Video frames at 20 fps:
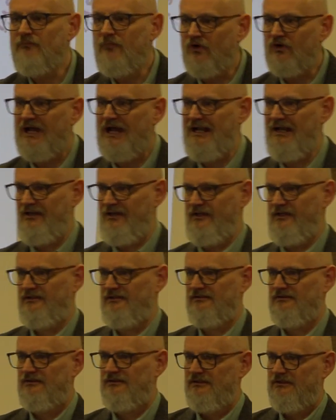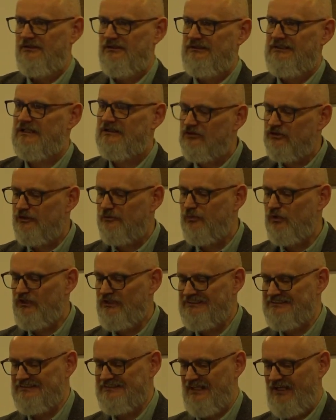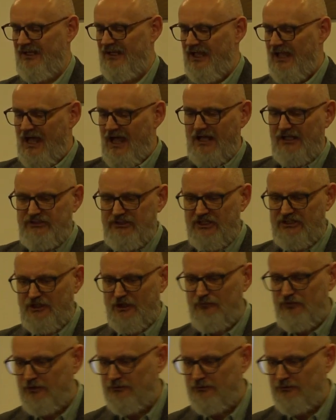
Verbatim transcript: moralny na to, że Bóg istnieje. Ale dzisiaj chciałbym,